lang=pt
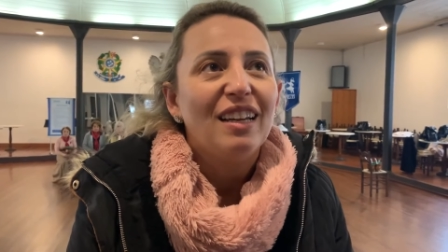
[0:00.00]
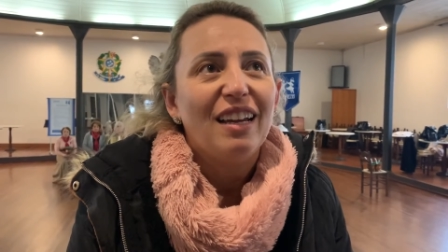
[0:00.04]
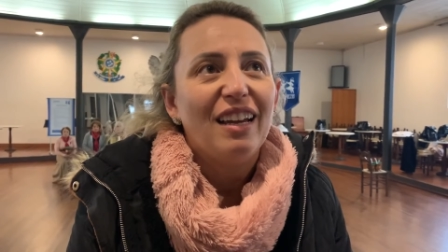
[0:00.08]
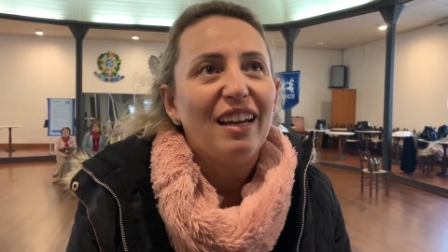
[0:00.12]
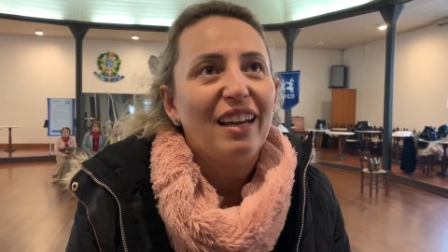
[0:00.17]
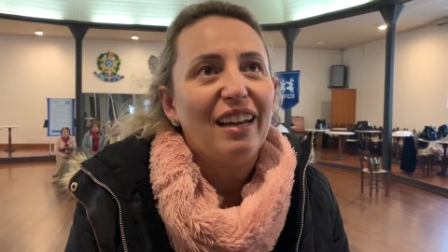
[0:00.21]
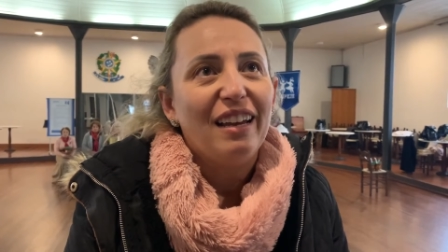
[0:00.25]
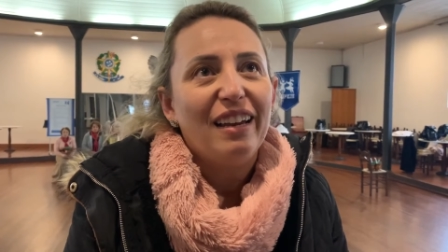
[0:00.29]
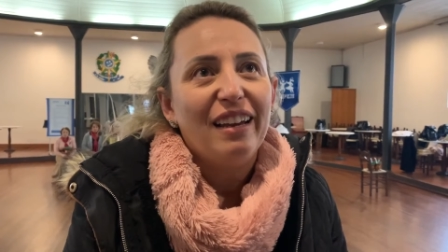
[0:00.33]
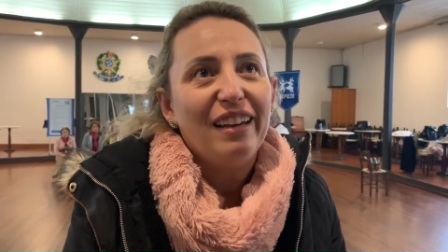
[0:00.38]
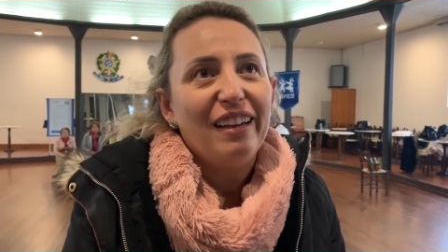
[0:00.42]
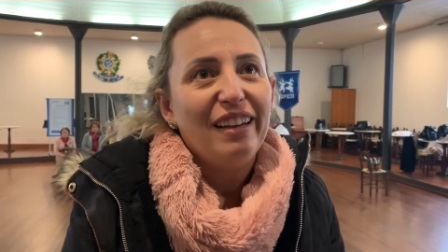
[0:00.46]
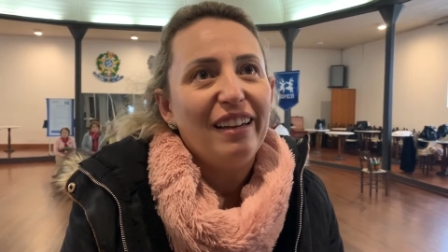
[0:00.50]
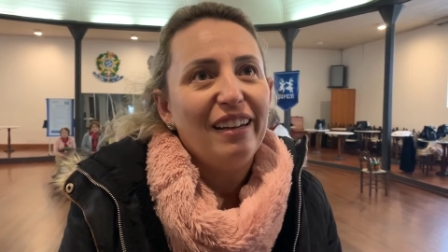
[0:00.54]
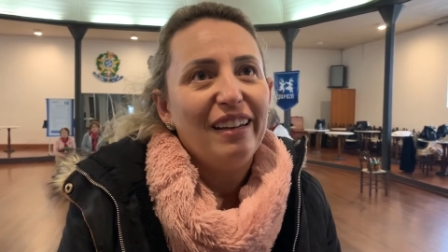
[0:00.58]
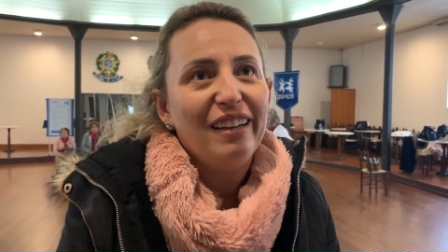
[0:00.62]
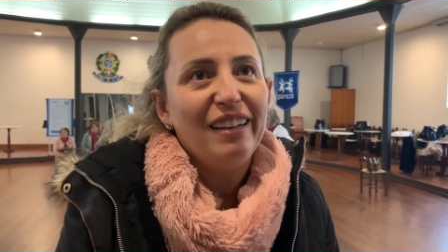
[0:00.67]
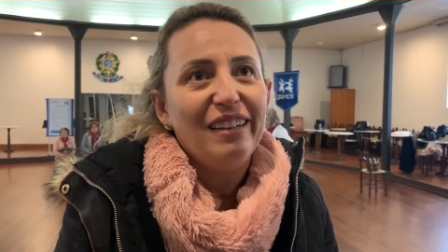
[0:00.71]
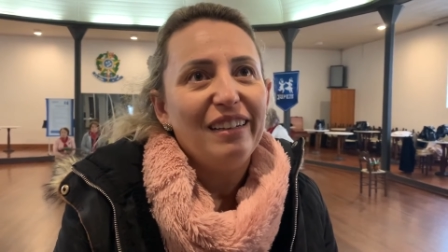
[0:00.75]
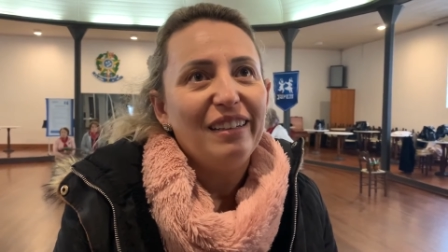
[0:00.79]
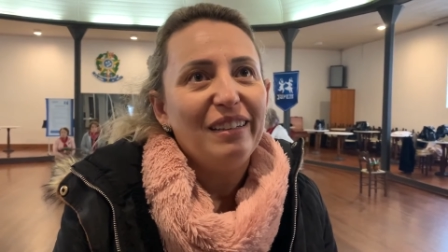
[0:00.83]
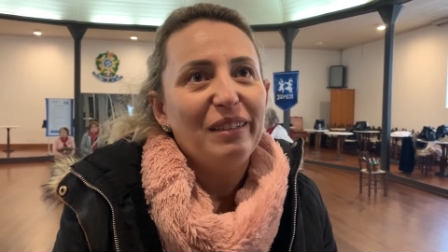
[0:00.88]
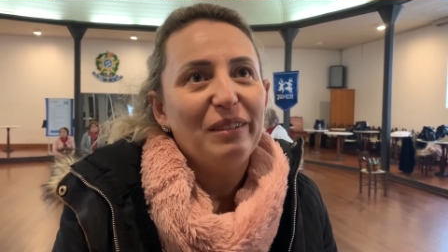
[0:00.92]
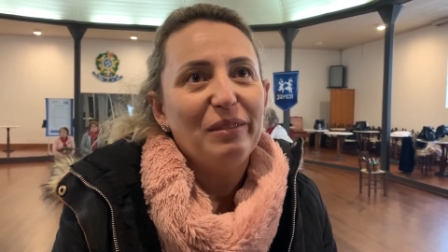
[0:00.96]

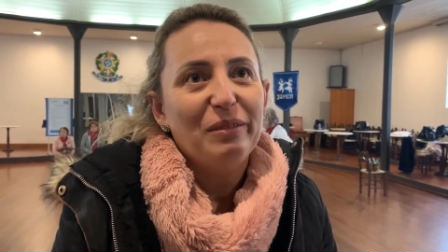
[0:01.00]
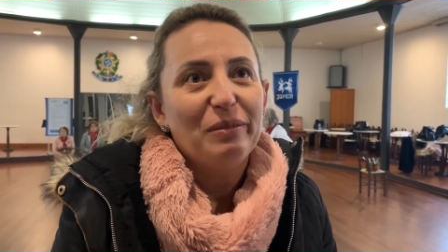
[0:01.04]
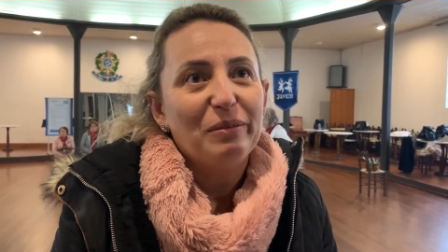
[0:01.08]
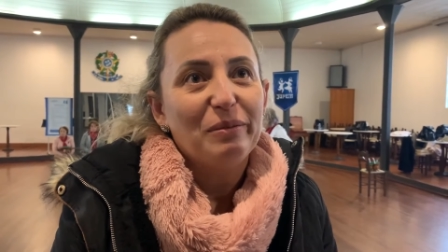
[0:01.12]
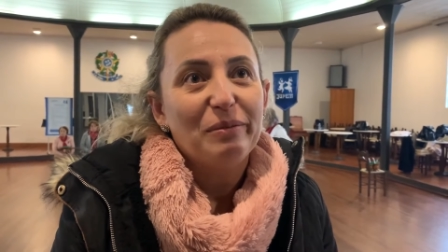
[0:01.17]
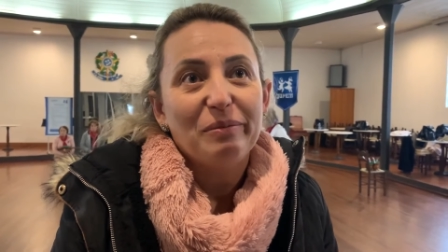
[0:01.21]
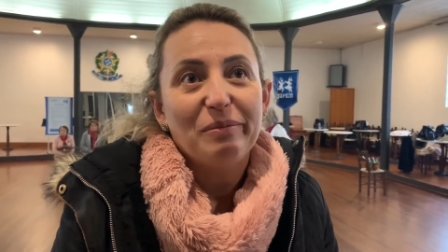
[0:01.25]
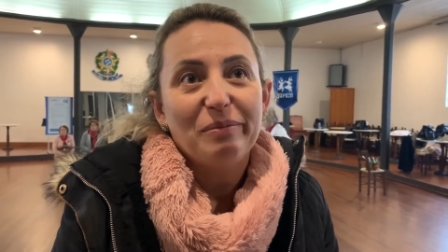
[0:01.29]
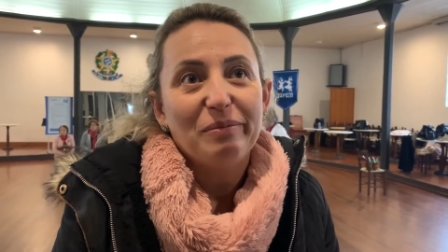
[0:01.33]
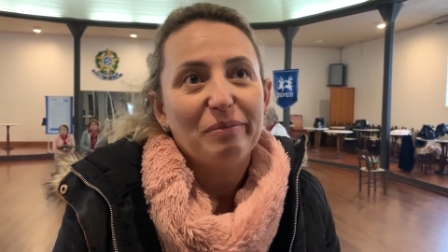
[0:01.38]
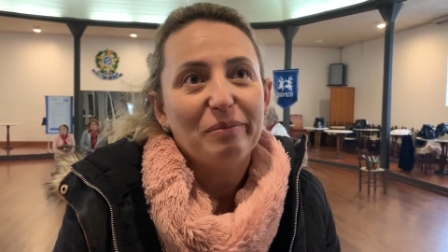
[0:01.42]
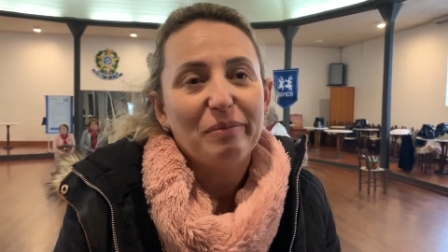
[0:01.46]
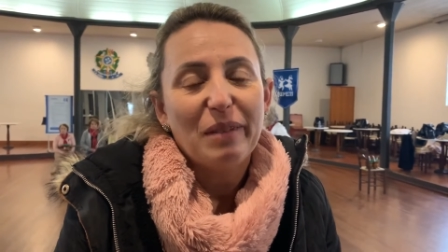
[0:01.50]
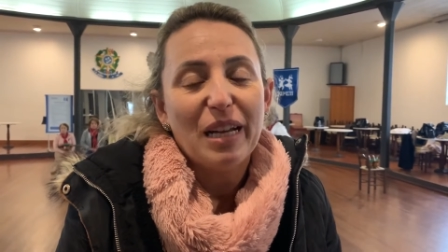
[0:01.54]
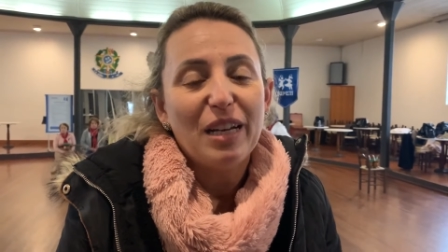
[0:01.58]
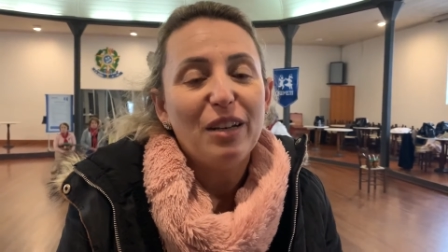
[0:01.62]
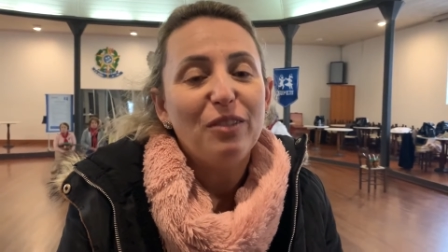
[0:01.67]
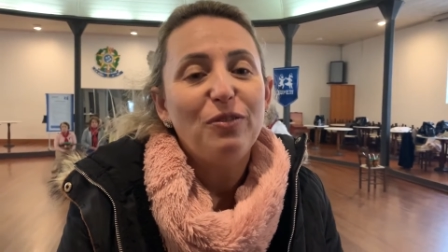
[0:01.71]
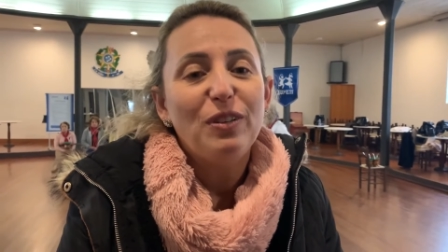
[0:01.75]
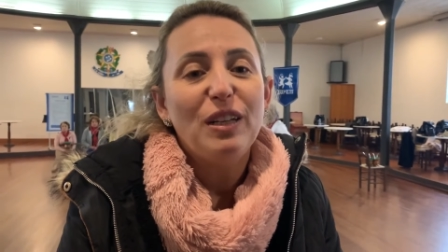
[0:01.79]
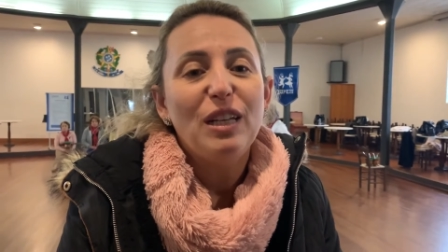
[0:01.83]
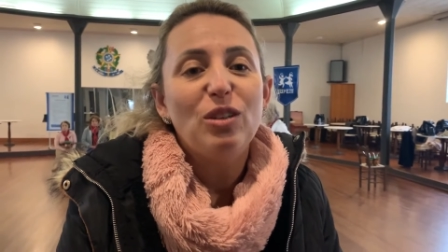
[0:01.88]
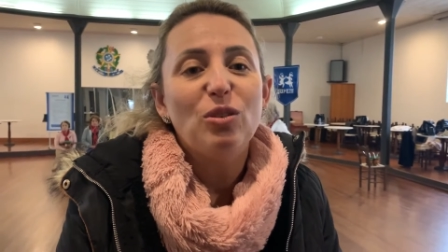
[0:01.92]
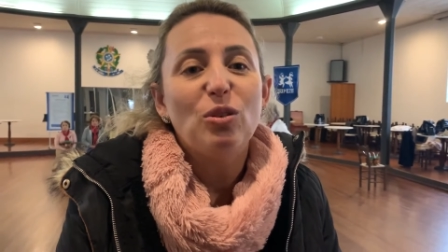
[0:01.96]
é
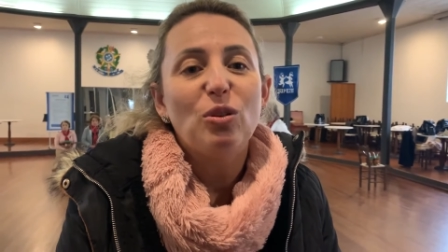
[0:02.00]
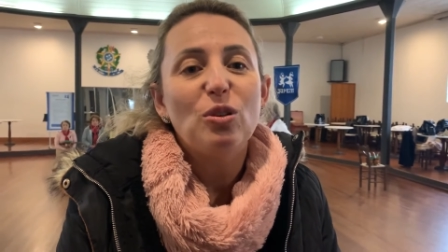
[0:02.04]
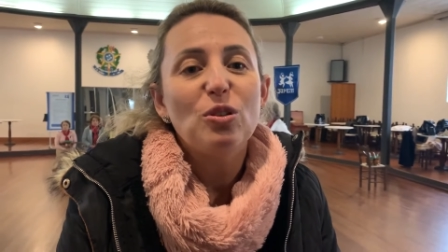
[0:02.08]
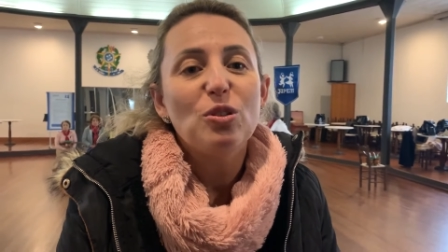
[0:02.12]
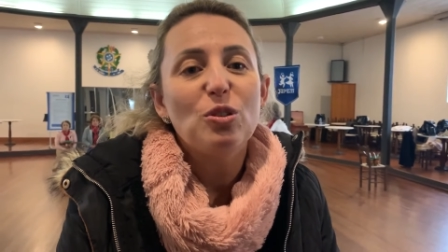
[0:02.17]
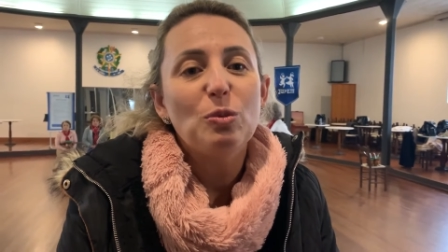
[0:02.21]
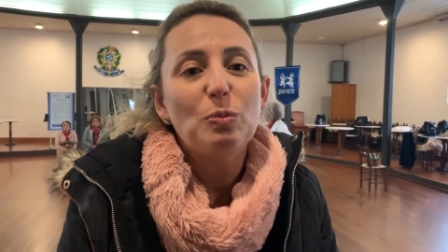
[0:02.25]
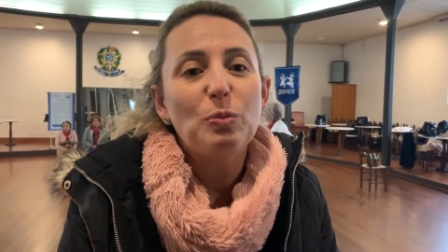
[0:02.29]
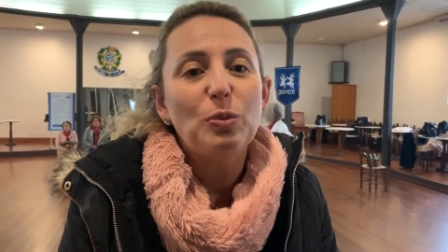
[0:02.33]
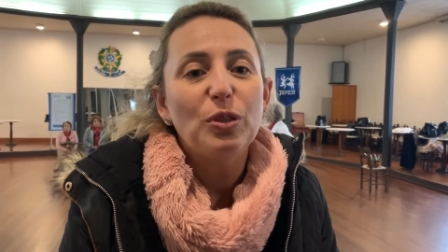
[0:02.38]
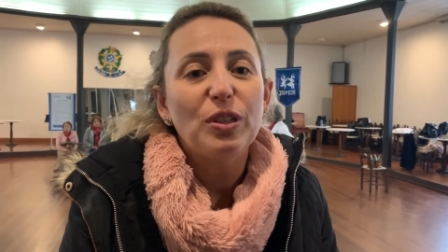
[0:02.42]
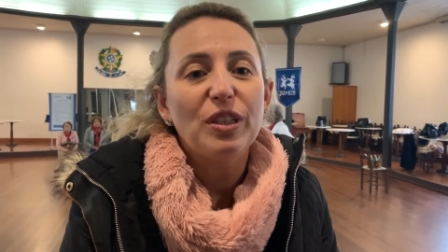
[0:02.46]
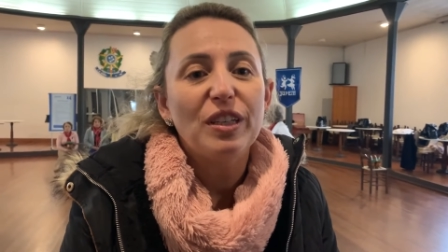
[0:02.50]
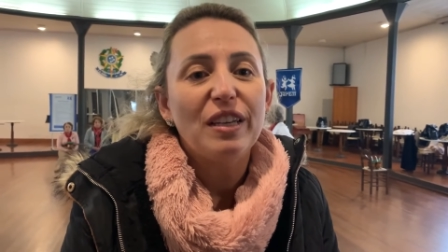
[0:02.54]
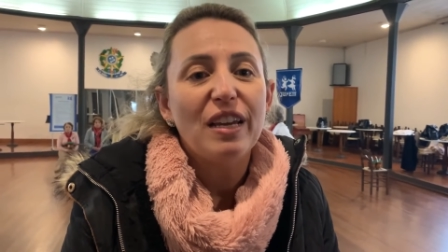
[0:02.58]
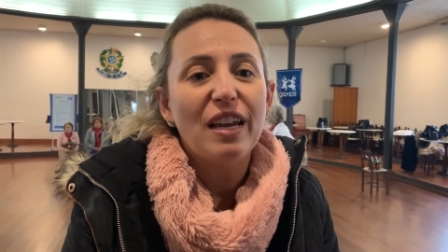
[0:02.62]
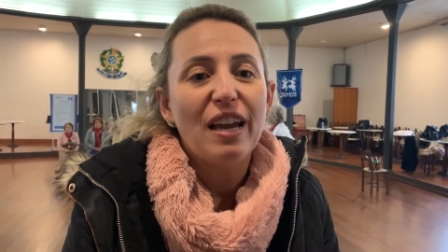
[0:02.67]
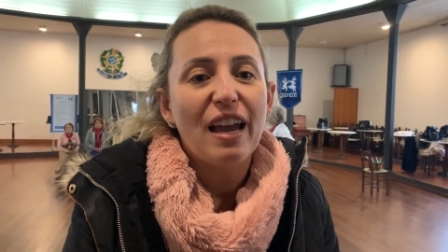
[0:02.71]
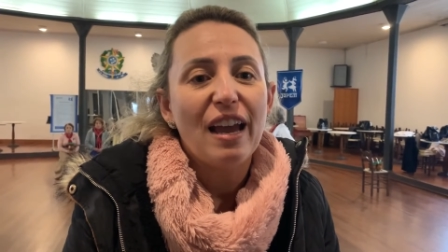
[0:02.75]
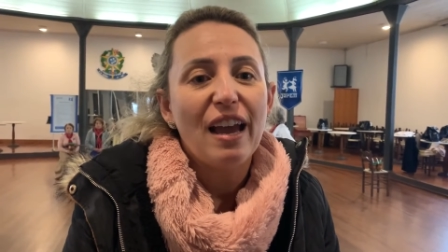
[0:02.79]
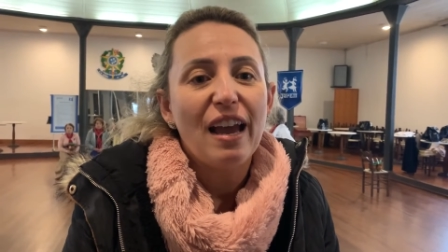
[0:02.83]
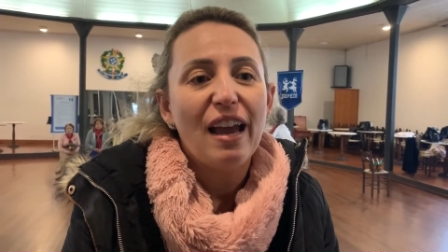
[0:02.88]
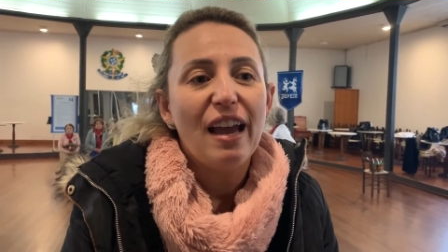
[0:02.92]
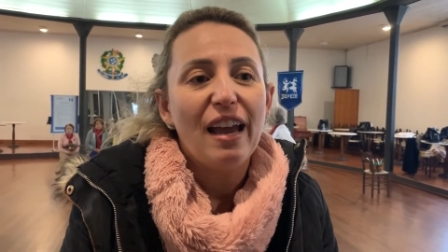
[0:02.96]
maravilhoso porque
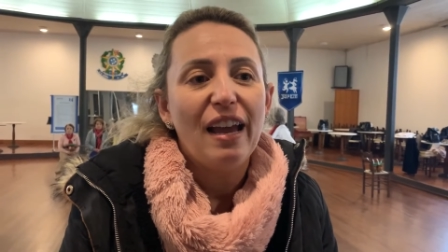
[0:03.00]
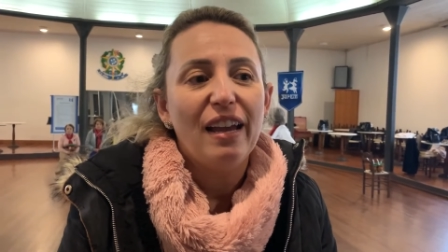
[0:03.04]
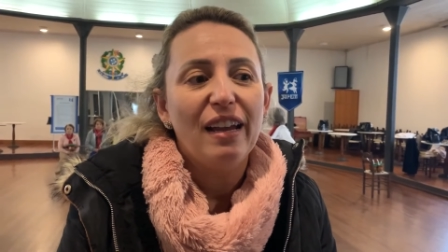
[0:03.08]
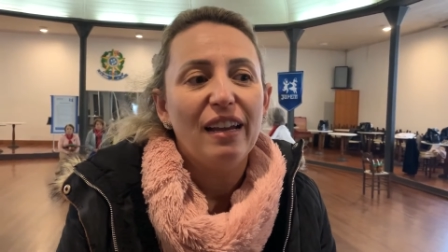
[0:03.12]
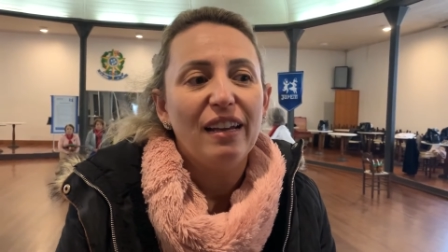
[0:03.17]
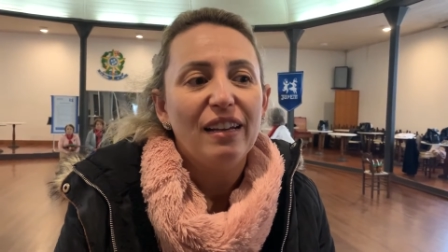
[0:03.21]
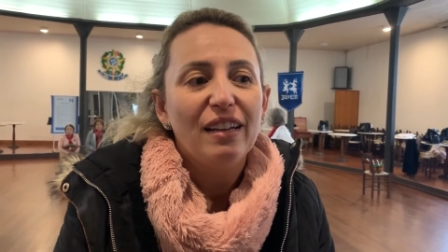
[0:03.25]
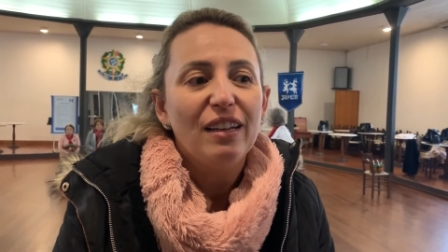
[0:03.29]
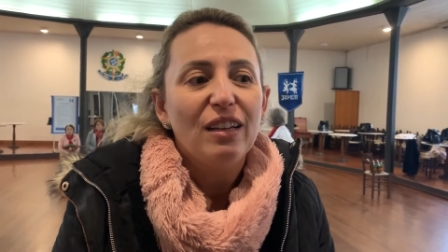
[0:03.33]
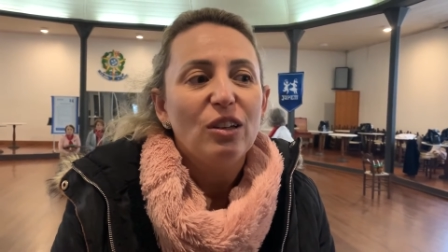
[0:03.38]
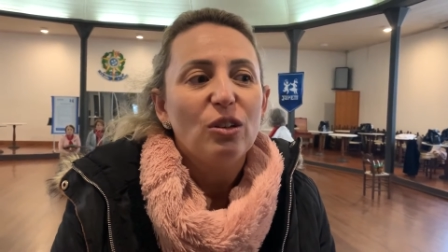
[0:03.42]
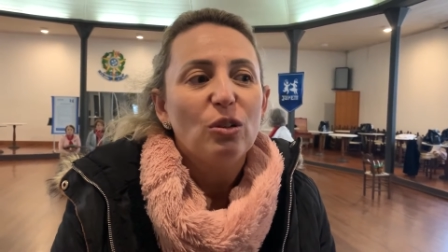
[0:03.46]
é